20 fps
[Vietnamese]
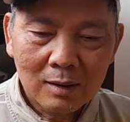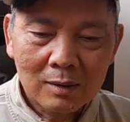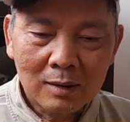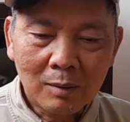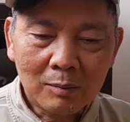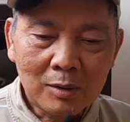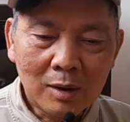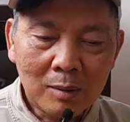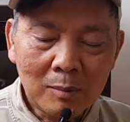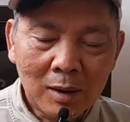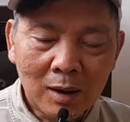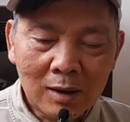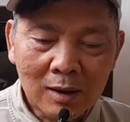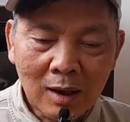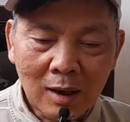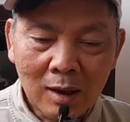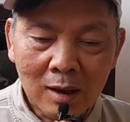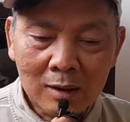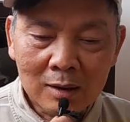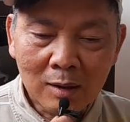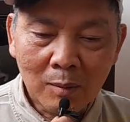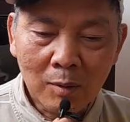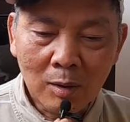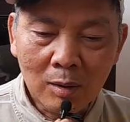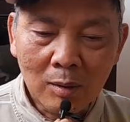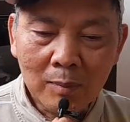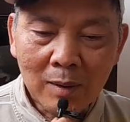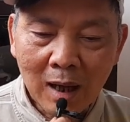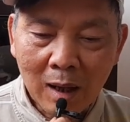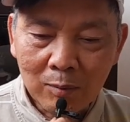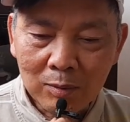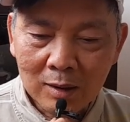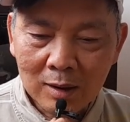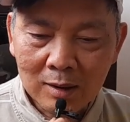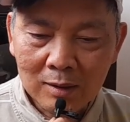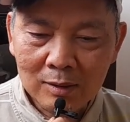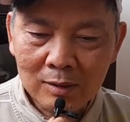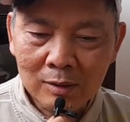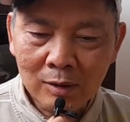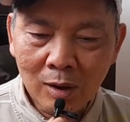giống như mình trong một lớp học
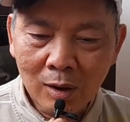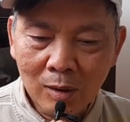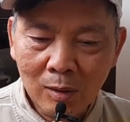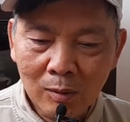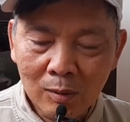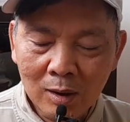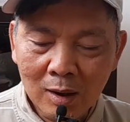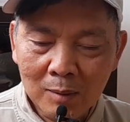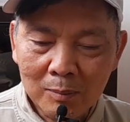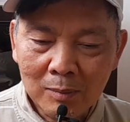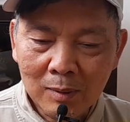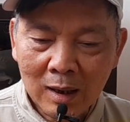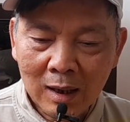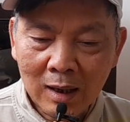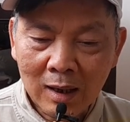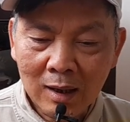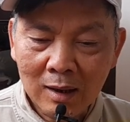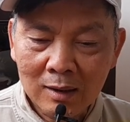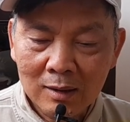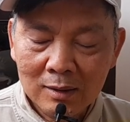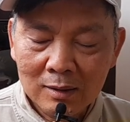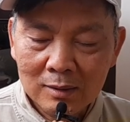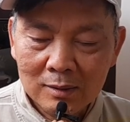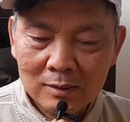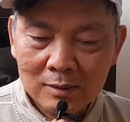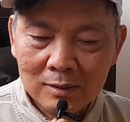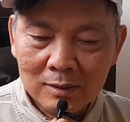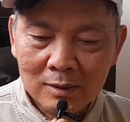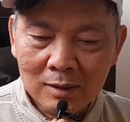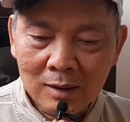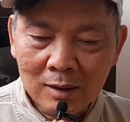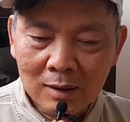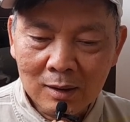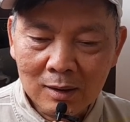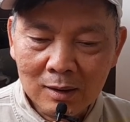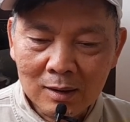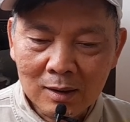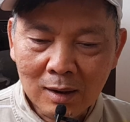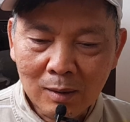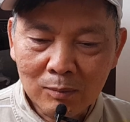á, vô lớp mà
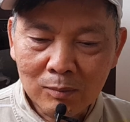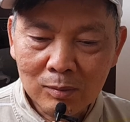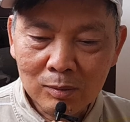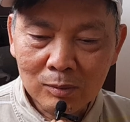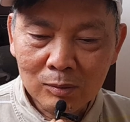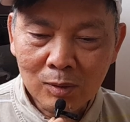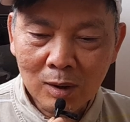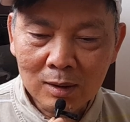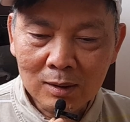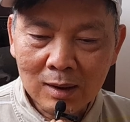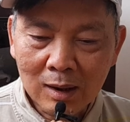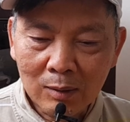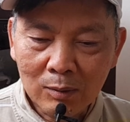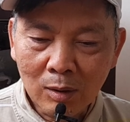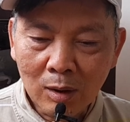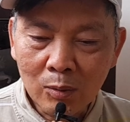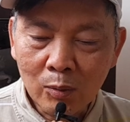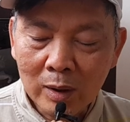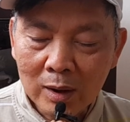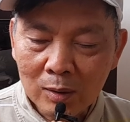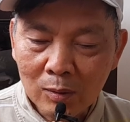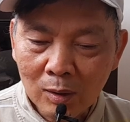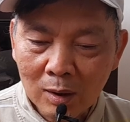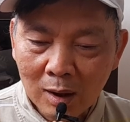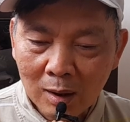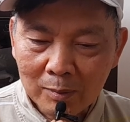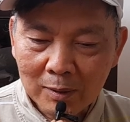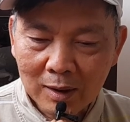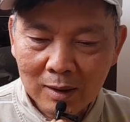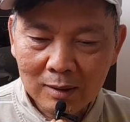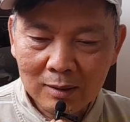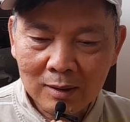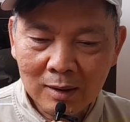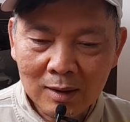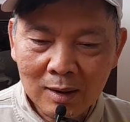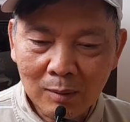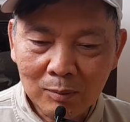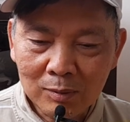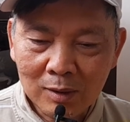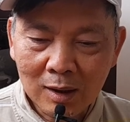ờ, không tuân theo nội quy của lớp á, thì
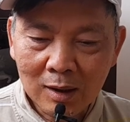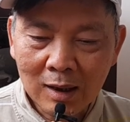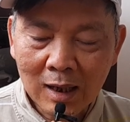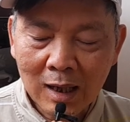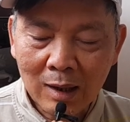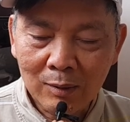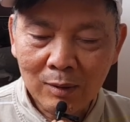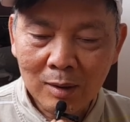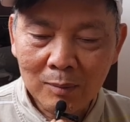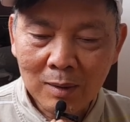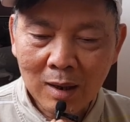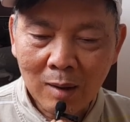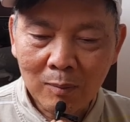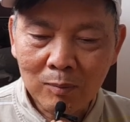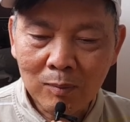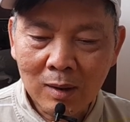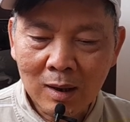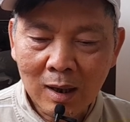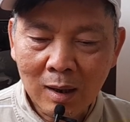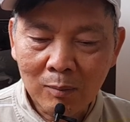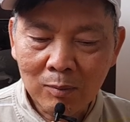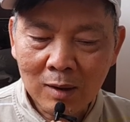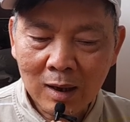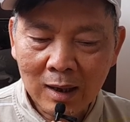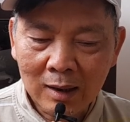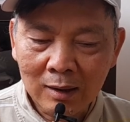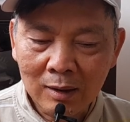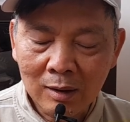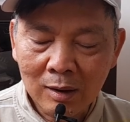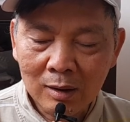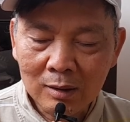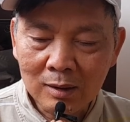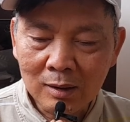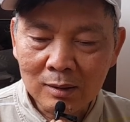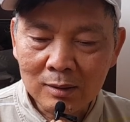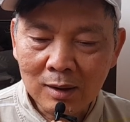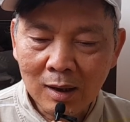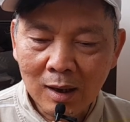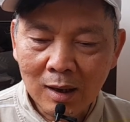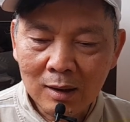không thể nào lớp học mà học hành nó
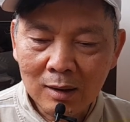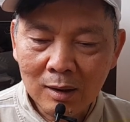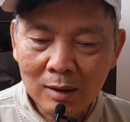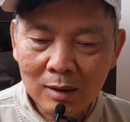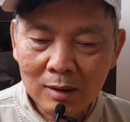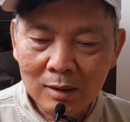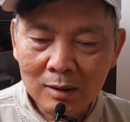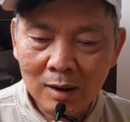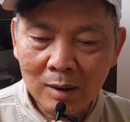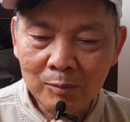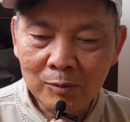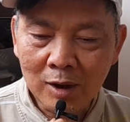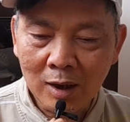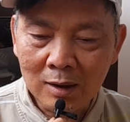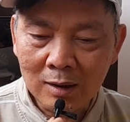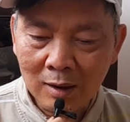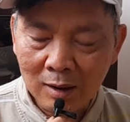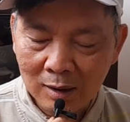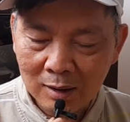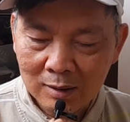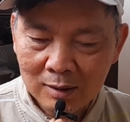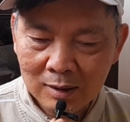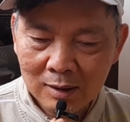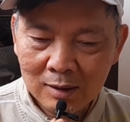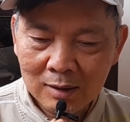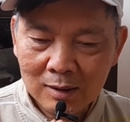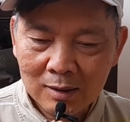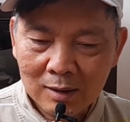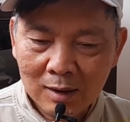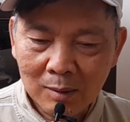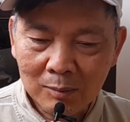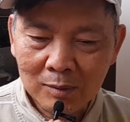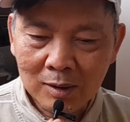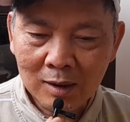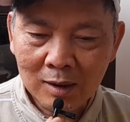tử tế nó nghiêm chỉnh được không